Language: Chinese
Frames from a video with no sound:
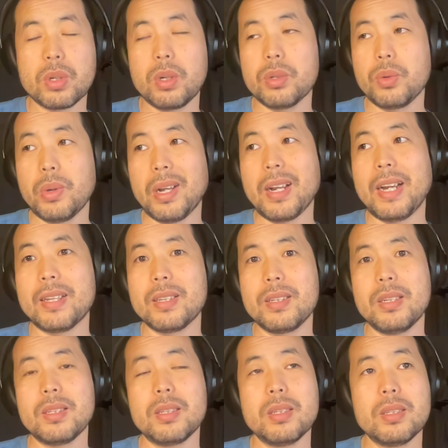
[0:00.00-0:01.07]
看你原来的
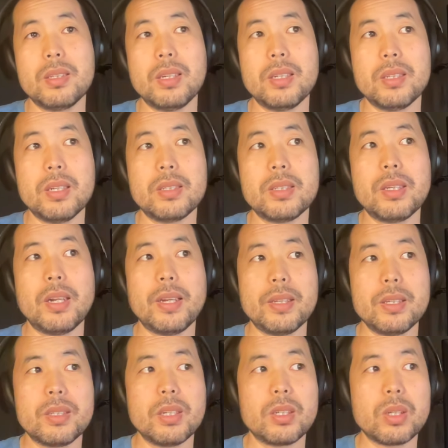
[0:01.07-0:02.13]
那那那积累的
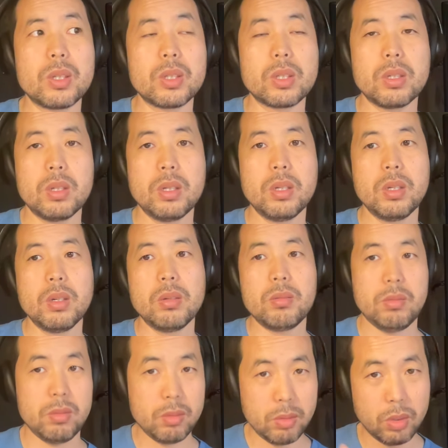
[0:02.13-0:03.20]
一些知识，
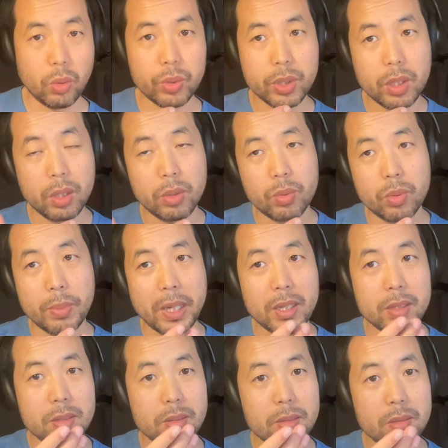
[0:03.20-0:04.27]
有些人对吧？